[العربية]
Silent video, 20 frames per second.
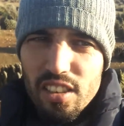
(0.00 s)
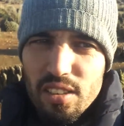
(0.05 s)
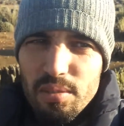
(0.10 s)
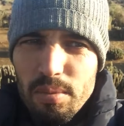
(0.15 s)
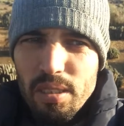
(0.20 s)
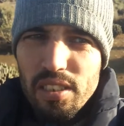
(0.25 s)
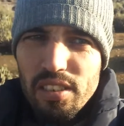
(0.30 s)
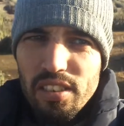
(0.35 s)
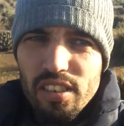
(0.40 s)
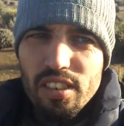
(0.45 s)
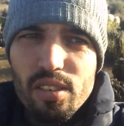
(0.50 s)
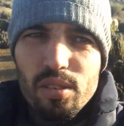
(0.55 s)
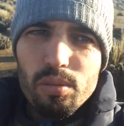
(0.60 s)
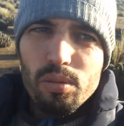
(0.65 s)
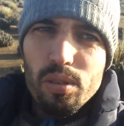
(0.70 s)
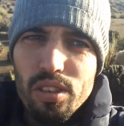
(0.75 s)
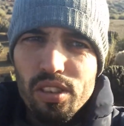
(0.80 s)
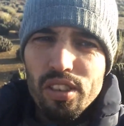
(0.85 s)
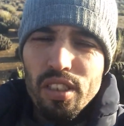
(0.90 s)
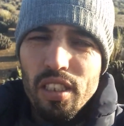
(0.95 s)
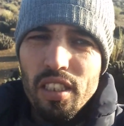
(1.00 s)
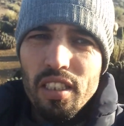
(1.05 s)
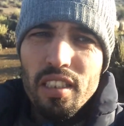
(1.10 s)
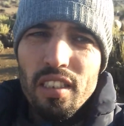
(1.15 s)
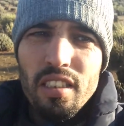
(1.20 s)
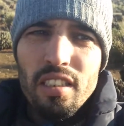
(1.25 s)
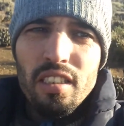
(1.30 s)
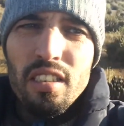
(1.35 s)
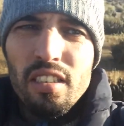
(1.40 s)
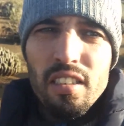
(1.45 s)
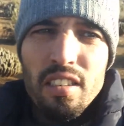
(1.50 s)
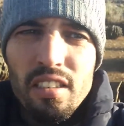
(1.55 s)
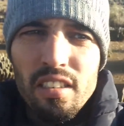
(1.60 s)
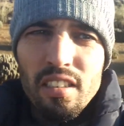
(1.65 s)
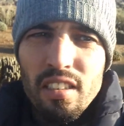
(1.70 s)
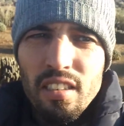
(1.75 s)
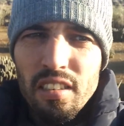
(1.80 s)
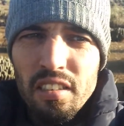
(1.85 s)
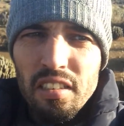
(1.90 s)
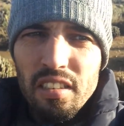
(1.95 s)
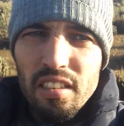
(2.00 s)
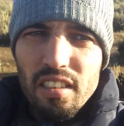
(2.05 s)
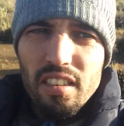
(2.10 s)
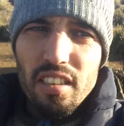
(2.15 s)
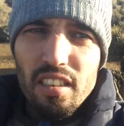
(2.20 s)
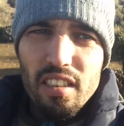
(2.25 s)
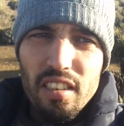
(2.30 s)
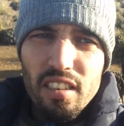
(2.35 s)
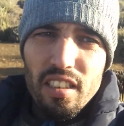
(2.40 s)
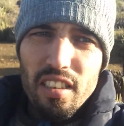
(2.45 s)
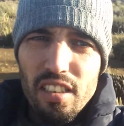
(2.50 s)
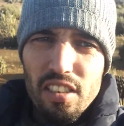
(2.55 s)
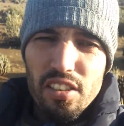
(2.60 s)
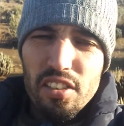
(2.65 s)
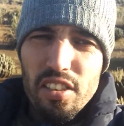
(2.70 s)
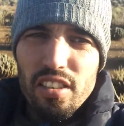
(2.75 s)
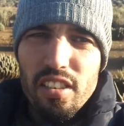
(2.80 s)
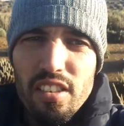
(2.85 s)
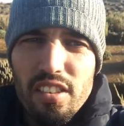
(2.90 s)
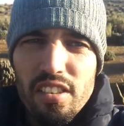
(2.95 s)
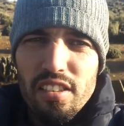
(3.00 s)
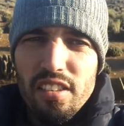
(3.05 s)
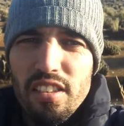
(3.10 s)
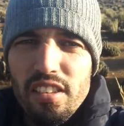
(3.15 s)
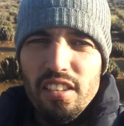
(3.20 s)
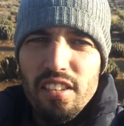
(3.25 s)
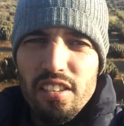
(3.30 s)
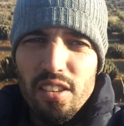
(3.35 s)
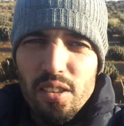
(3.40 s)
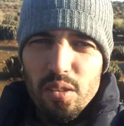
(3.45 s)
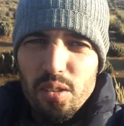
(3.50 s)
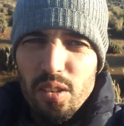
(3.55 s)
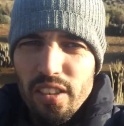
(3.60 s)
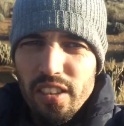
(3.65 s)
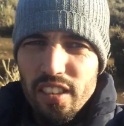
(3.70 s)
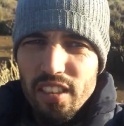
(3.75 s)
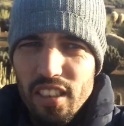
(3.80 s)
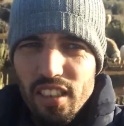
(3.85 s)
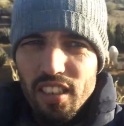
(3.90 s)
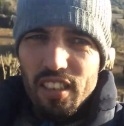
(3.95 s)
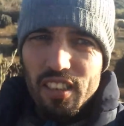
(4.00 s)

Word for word: غد ما زيرت ويجان آه، غصاد سيدي حنا ولي